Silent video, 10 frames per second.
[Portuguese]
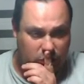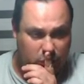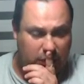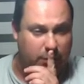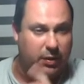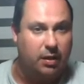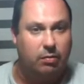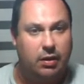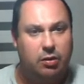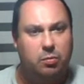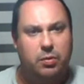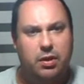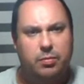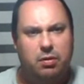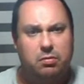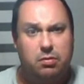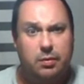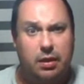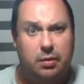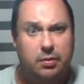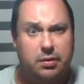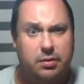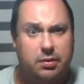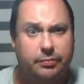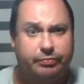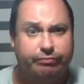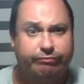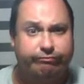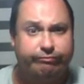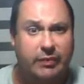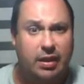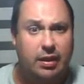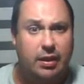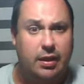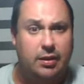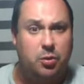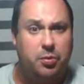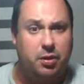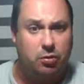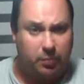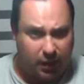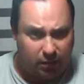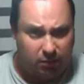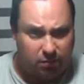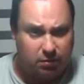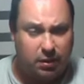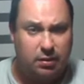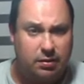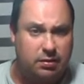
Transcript: Mamãe, agora deu pano, bagunçou minha cabeça. Então, período homérico, né?